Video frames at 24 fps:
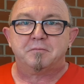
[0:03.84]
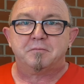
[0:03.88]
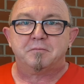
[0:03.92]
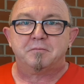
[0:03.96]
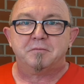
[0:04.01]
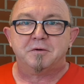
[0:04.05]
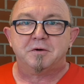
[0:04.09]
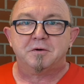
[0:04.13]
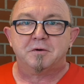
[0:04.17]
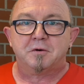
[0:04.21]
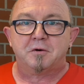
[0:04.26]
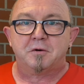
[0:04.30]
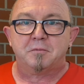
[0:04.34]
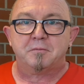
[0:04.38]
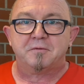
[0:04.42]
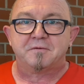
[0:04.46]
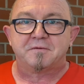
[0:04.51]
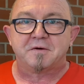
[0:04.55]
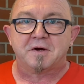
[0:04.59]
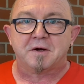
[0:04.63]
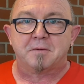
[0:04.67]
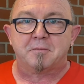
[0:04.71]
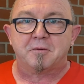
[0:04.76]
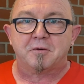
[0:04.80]
Mein Name
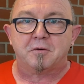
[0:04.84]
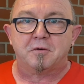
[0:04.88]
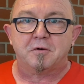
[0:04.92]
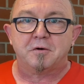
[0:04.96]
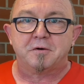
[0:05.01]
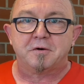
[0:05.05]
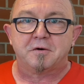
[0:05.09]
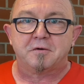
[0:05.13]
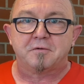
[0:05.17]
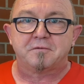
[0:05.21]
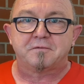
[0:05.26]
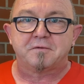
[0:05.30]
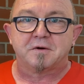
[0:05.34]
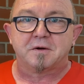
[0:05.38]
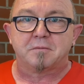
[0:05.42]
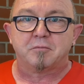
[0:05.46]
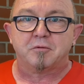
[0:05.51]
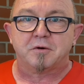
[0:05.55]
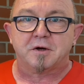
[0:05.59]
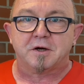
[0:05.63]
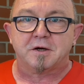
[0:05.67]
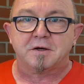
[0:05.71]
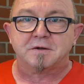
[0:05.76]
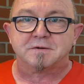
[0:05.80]
ist Hermann Oldhaus, ich
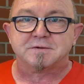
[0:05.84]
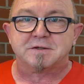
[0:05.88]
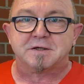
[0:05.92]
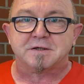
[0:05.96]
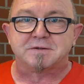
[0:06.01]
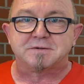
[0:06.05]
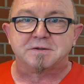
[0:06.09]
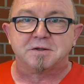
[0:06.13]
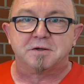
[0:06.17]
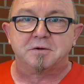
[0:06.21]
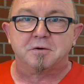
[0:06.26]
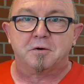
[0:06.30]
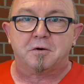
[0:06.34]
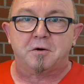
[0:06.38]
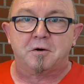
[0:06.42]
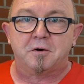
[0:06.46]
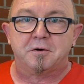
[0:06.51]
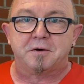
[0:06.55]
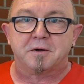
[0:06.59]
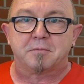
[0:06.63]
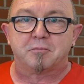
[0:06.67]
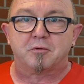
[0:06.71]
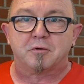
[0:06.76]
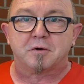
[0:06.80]
bin 61 Jahre
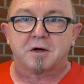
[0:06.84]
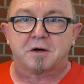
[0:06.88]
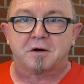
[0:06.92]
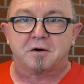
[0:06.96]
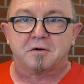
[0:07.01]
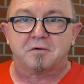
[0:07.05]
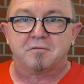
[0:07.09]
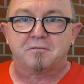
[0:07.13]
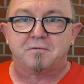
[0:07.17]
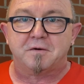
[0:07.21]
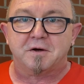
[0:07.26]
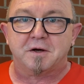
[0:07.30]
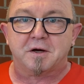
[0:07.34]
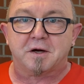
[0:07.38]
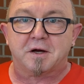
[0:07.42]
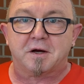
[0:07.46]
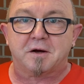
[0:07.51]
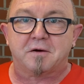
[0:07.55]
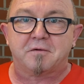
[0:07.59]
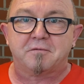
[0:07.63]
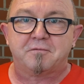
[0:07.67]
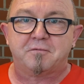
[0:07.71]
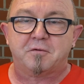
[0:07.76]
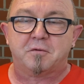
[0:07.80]
alt, ich bin
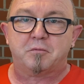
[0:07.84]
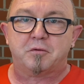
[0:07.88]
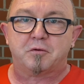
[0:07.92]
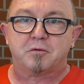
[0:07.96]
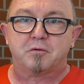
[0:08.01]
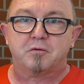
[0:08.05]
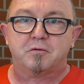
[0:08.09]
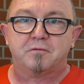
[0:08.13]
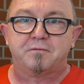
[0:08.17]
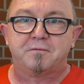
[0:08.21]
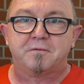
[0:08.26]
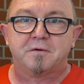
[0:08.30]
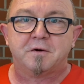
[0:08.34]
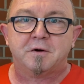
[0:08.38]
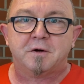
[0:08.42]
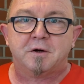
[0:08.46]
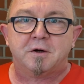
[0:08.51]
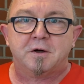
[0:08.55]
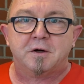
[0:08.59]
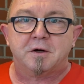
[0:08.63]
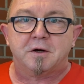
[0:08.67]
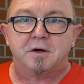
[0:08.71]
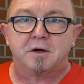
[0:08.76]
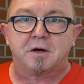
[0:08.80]
Krankenpfleger vom Beruf.
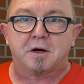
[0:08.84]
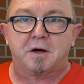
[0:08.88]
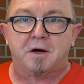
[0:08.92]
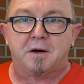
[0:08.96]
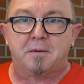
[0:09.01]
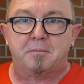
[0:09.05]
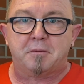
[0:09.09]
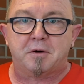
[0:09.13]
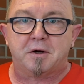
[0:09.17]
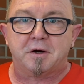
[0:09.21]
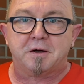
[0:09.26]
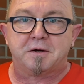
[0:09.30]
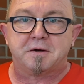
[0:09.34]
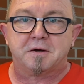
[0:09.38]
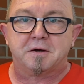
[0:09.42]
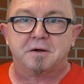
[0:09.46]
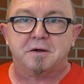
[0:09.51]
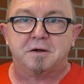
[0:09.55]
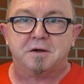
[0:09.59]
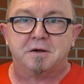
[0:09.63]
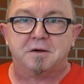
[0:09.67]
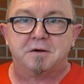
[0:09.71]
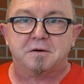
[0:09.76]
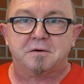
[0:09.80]
Ich arbeite
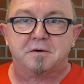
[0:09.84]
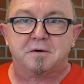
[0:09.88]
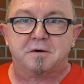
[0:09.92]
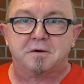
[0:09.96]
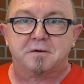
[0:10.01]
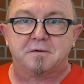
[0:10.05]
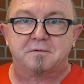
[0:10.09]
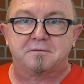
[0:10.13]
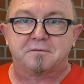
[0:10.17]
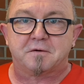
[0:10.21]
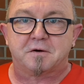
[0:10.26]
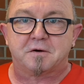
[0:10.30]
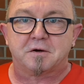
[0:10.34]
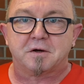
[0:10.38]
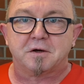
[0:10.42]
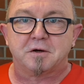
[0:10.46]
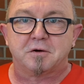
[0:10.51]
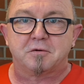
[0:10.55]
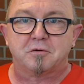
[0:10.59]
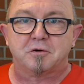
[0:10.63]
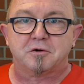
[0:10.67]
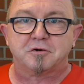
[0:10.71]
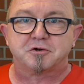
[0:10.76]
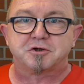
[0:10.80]
in uh, äh,
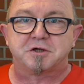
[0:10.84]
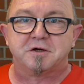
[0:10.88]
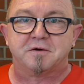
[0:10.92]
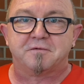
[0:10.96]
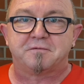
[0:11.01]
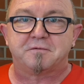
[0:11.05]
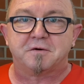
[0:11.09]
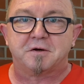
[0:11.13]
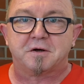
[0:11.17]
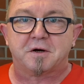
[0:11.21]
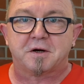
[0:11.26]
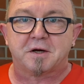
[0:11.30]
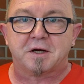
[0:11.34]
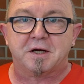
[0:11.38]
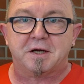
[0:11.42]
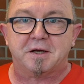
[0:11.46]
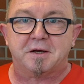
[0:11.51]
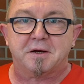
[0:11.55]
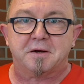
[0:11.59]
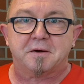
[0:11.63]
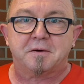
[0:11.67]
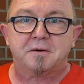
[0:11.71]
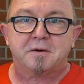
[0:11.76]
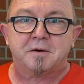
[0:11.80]
St. Stift in
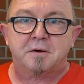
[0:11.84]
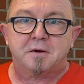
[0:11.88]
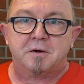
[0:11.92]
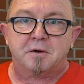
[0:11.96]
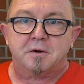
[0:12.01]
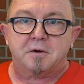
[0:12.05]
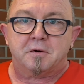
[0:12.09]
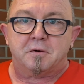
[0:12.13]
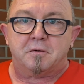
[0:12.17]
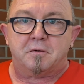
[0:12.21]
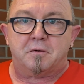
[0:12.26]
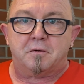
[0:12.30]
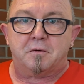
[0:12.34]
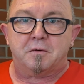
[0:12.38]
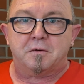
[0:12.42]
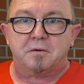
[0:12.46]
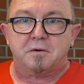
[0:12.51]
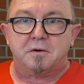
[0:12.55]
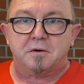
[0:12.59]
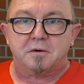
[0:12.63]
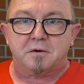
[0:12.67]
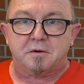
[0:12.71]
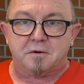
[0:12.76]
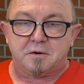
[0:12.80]
Rede.
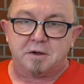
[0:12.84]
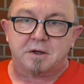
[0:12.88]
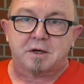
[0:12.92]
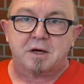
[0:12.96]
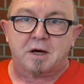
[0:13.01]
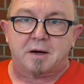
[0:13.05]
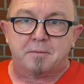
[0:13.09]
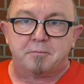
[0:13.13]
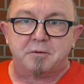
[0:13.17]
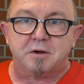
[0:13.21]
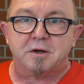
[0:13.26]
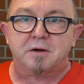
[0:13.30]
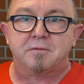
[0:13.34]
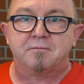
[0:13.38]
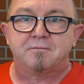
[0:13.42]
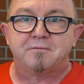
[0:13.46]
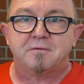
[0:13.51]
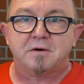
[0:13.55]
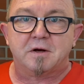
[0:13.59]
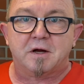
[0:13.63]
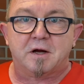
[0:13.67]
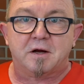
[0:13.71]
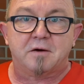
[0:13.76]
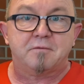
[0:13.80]
Und äh, ich habe mich impfen
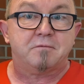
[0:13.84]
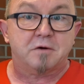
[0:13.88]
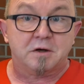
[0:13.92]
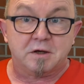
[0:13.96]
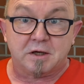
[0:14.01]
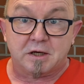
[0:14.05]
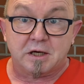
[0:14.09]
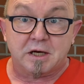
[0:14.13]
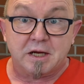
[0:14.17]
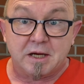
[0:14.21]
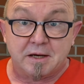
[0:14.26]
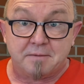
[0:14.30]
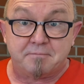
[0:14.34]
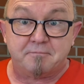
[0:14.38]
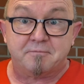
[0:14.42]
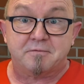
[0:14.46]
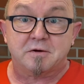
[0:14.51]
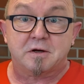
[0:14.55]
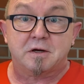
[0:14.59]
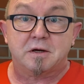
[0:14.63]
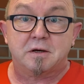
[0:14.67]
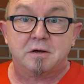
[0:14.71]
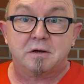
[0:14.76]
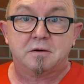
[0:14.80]
lassen, weil ich leben
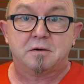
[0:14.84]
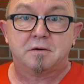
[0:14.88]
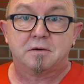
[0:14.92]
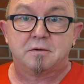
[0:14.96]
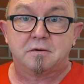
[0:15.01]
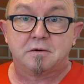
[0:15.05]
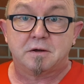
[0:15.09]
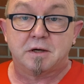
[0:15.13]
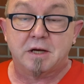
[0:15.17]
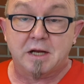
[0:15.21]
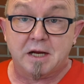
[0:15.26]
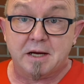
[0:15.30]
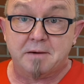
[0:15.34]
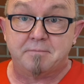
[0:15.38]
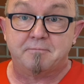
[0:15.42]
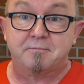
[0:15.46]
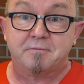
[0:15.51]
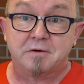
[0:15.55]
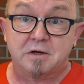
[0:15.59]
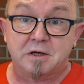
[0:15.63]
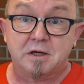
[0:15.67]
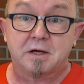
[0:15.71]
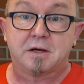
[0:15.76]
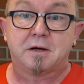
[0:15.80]
will. Leben
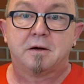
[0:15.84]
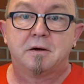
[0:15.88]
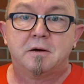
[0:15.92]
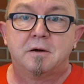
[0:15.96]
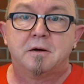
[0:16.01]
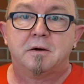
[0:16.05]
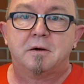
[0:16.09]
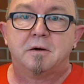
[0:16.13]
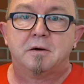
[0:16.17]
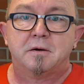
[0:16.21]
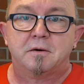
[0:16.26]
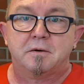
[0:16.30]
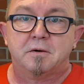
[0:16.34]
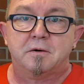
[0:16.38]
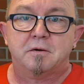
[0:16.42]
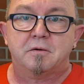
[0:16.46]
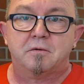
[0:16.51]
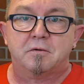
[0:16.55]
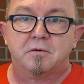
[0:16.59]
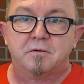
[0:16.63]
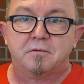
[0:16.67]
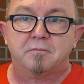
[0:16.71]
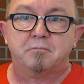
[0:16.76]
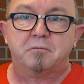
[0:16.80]
will ich. Ne?
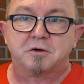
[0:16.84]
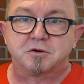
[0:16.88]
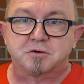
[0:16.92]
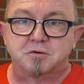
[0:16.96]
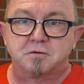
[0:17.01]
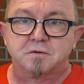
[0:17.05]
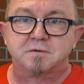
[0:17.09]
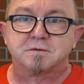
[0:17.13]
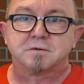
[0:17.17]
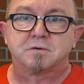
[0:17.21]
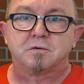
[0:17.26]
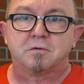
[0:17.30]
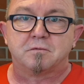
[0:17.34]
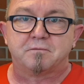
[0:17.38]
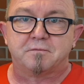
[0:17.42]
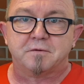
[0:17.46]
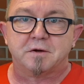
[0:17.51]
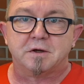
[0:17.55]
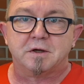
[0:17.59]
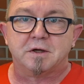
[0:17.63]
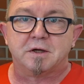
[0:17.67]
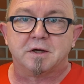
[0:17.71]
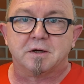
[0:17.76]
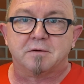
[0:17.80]
Und man schuld sich auch
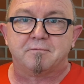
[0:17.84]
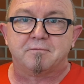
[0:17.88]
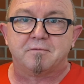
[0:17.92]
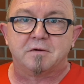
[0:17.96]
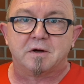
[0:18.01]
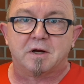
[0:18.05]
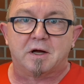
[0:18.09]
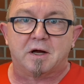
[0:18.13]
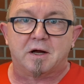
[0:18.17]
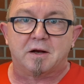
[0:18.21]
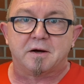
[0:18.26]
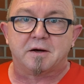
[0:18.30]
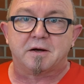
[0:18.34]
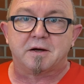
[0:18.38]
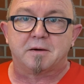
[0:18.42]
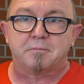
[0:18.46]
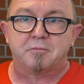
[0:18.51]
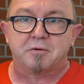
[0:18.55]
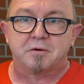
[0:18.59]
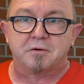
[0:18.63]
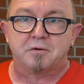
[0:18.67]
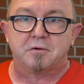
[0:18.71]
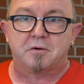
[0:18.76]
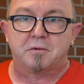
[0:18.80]
wirklich impfen lassen, dass
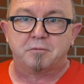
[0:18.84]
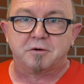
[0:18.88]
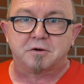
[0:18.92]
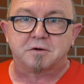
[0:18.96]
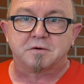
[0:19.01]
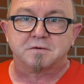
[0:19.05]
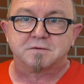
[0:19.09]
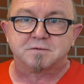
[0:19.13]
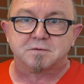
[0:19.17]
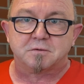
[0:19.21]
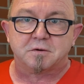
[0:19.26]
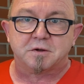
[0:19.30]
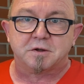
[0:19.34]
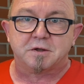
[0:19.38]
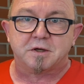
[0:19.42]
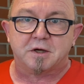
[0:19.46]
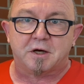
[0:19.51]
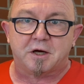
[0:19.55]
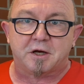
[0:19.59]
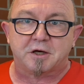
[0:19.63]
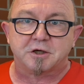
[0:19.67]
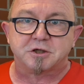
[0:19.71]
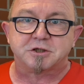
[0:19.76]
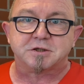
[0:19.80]
man da ein bisschen
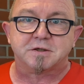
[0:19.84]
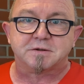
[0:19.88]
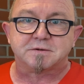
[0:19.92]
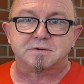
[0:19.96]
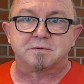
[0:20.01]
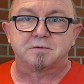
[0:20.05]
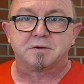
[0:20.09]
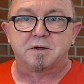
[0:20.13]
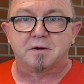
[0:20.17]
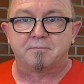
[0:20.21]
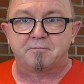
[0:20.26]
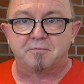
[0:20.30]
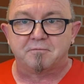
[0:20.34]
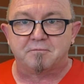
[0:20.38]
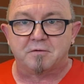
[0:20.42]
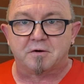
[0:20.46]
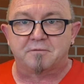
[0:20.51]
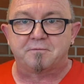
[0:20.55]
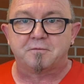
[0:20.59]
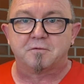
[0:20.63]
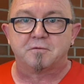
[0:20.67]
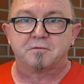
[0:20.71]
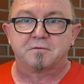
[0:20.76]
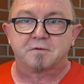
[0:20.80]
solidarisch ist und dass wir was
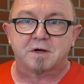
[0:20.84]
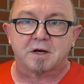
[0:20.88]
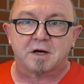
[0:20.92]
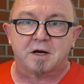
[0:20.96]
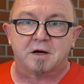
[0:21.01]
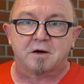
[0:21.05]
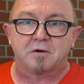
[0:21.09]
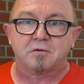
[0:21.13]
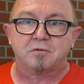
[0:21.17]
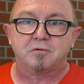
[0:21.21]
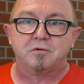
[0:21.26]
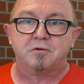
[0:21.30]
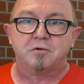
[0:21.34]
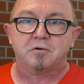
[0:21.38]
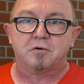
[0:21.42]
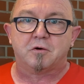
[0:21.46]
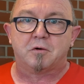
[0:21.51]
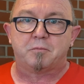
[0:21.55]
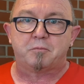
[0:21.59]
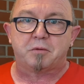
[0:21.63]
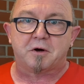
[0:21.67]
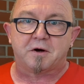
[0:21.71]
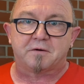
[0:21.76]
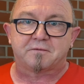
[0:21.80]
für unsere Krankenlühe
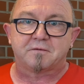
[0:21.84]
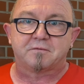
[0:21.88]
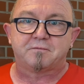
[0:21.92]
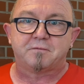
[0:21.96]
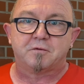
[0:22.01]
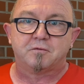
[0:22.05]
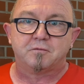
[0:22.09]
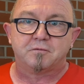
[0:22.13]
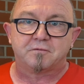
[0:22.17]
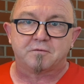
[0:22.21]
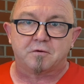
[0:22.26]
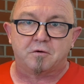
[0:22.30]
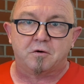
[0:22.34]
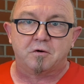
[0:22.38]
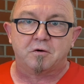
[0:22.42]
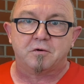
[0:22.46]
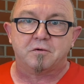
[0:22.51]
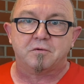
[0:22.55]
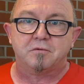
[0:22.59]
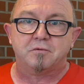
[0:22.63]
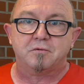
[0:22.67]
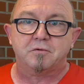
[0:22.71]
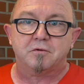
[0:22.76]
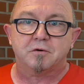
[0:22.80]
aufpassen, für unsere
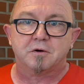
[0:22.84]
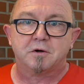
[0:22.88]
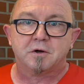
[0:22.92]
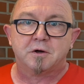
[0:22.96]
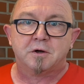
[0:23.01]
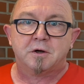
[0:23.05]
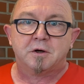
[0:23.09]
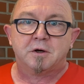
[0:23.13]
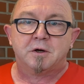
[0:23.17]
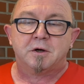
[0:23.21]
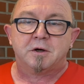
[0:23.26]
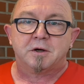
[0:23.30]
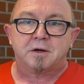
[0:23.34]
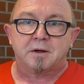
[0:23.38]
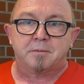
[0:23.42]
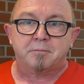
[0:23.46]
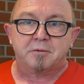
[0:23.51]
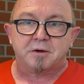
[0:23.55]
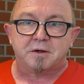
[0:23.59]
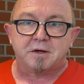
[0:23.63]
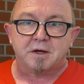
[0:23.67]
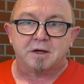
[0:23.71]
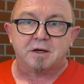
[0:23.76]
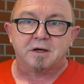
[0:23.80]
alten Lühe,
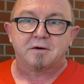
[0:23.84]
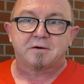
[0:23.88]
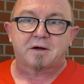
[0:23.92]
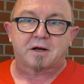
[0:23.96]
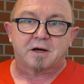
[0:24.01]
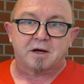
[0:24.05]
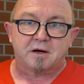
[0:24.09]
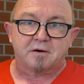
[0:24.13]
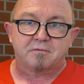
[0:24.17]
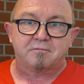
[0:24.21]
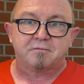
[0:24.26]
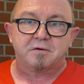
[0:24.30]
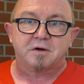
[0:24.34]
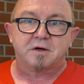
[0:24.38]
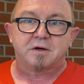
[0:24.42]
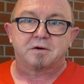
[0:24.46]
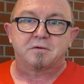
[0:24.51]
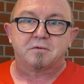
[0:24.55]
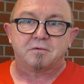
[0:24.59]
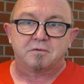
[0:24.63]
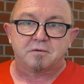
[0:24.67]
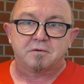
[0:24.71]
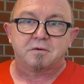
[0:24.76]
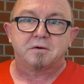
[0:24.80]
damit er nicht krank wird
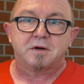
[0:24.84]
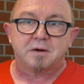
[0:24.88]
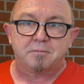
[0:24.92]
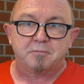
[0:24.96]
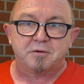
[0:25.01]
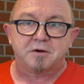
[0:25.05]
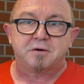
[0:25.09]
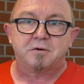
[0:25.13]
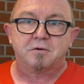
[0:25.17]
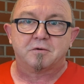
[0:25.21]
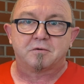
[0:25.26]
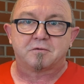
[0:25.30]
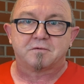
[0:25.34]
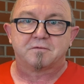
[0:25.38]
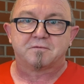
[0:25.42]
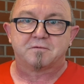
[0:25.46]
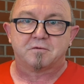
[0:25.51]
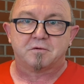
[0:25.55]
und damit ihr auch gesund